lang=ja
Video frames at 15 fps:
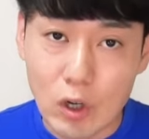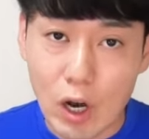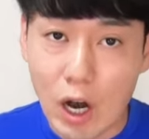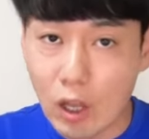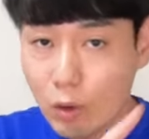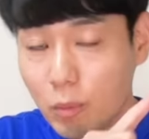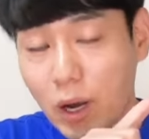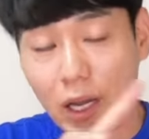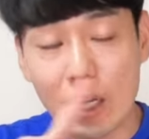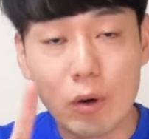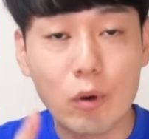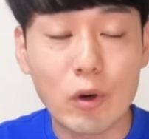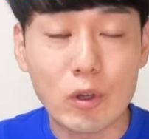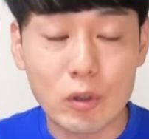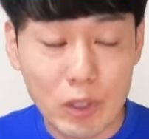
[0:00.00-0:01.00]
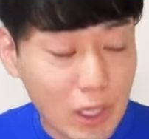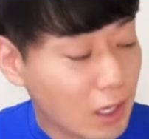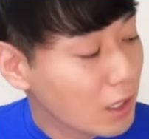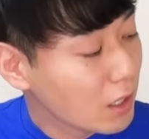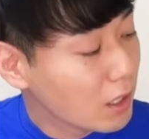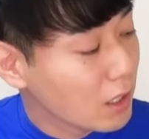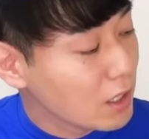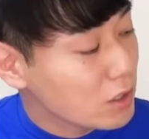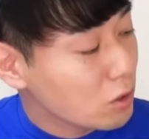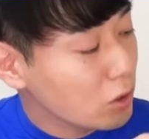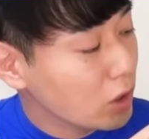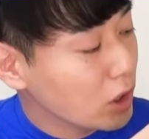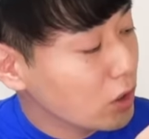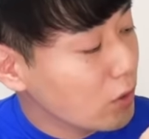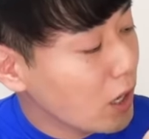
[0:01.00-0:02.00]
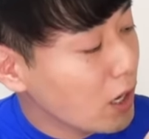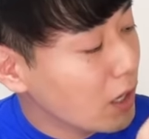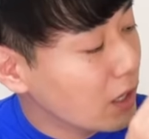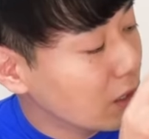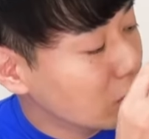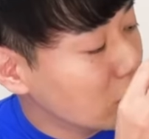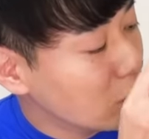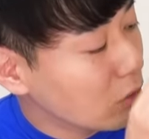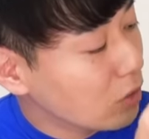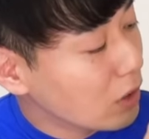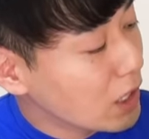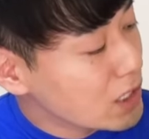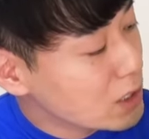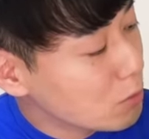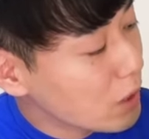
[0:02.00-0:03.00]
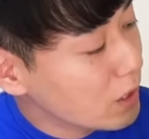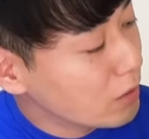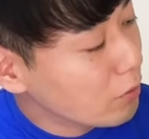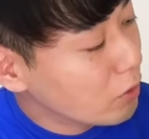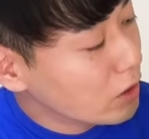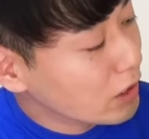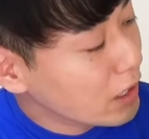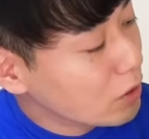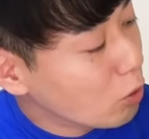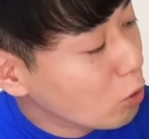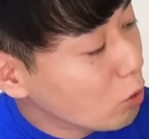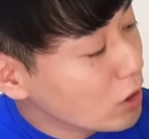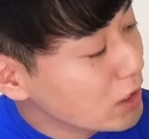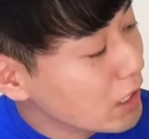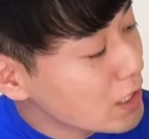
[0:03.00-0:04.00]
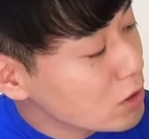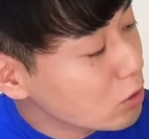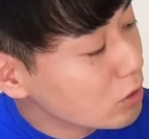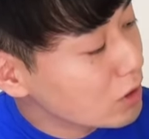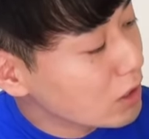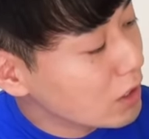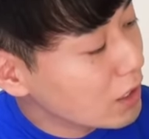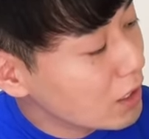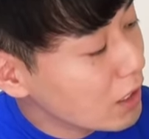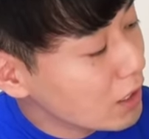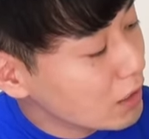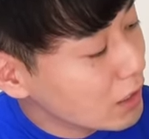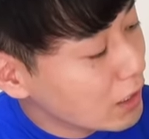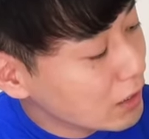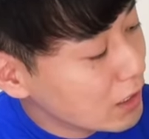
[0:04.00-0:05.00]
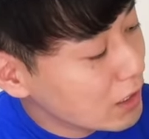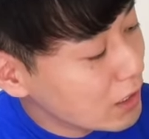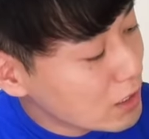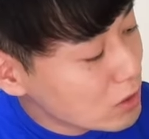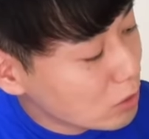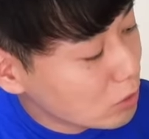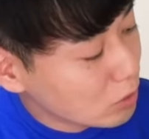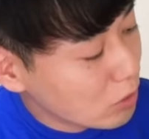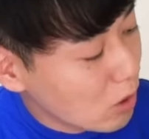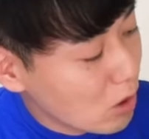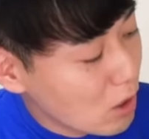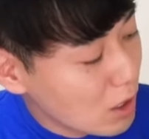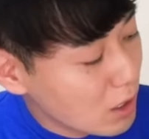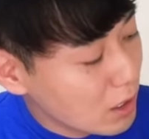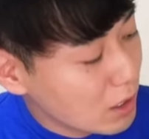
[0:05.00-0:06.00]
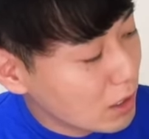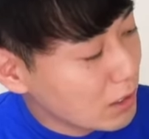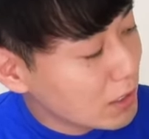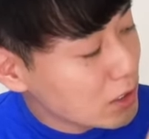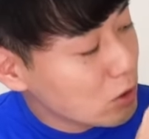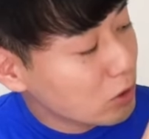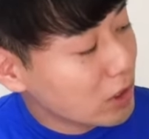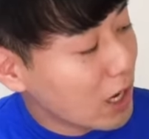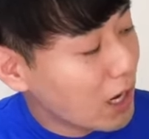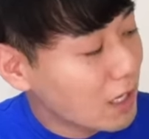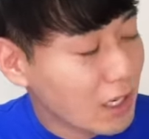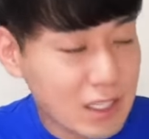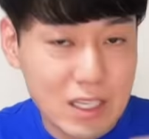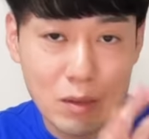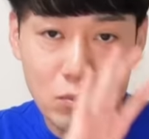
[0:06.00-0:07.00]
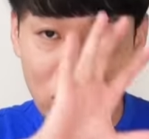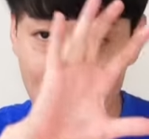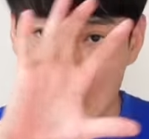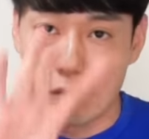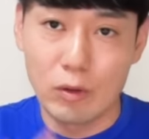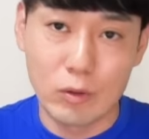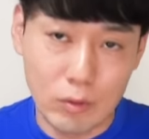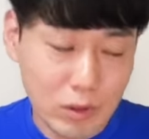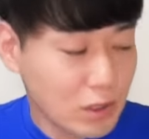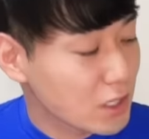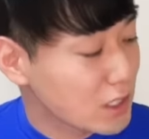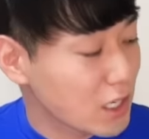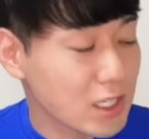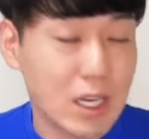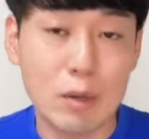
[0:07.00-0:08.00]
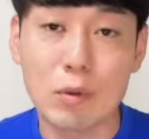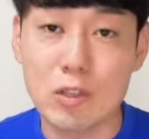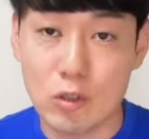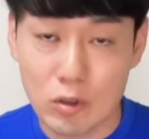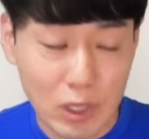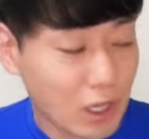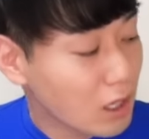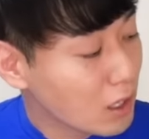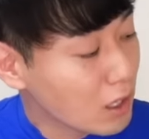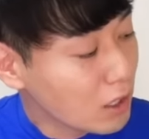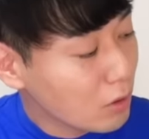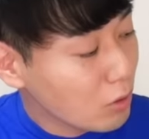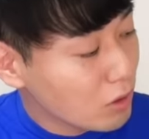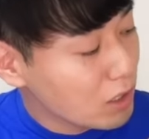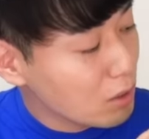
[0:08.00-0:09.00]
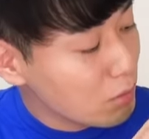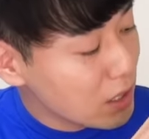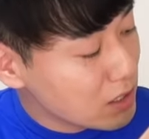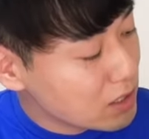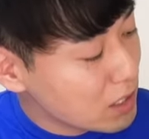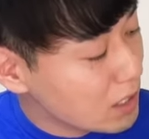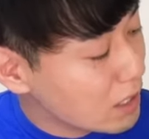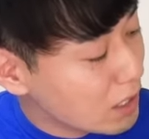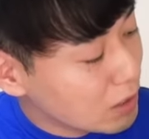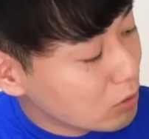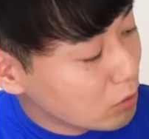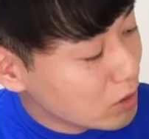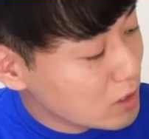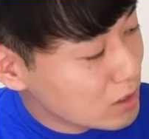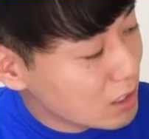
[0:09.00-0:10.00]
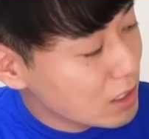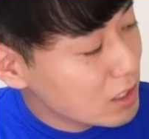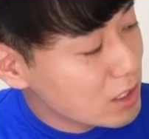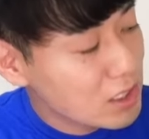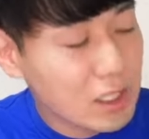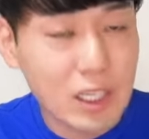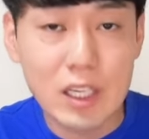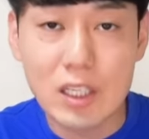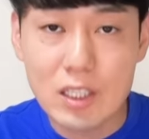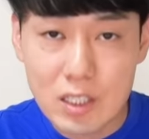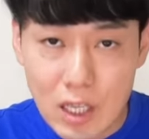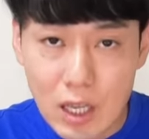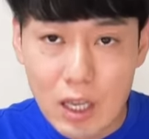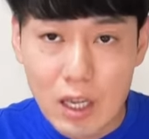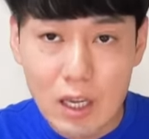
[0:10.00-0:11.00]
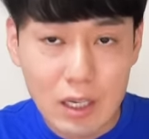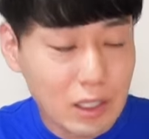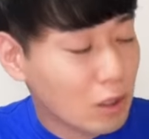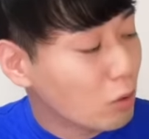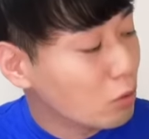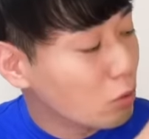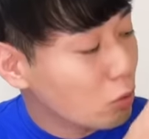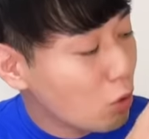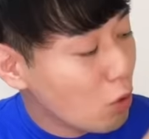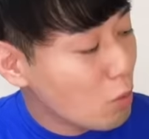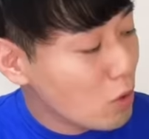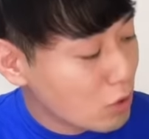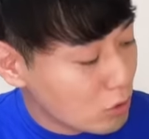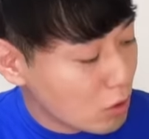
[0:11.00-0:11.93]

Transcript: あの場合が多いので、そういう時は、えー、と始まりをいっかい横になぞってから縦になぞると、えー、なぞった範囲が全部あの指定されますので、これでまあ全範囲をですね指定して、でこの項目